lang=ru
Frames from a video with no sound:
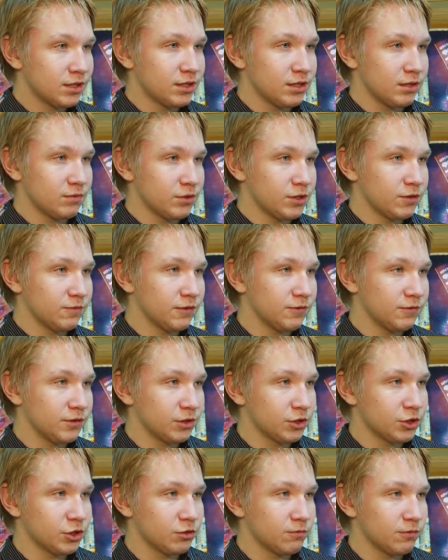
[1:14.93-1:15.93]
там тебе
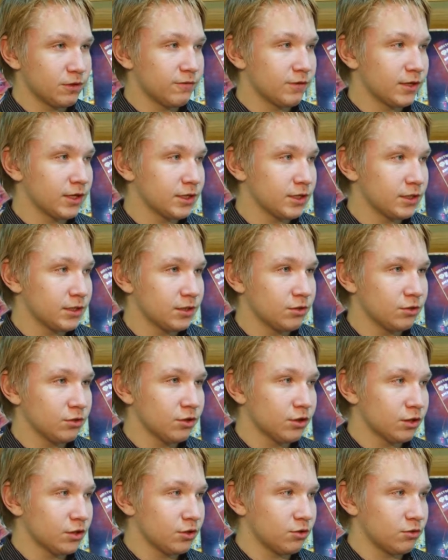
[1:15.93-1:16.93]
вывелось, что вот вы хотите то-то,